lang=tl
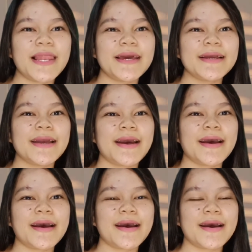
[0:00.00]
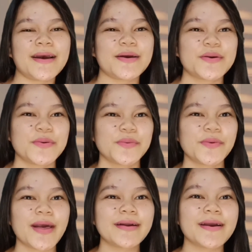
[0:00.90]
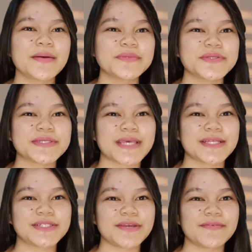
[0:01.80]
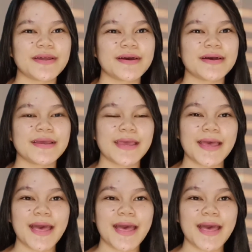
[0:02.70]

Manangga! Welcome to Sanjay Vlog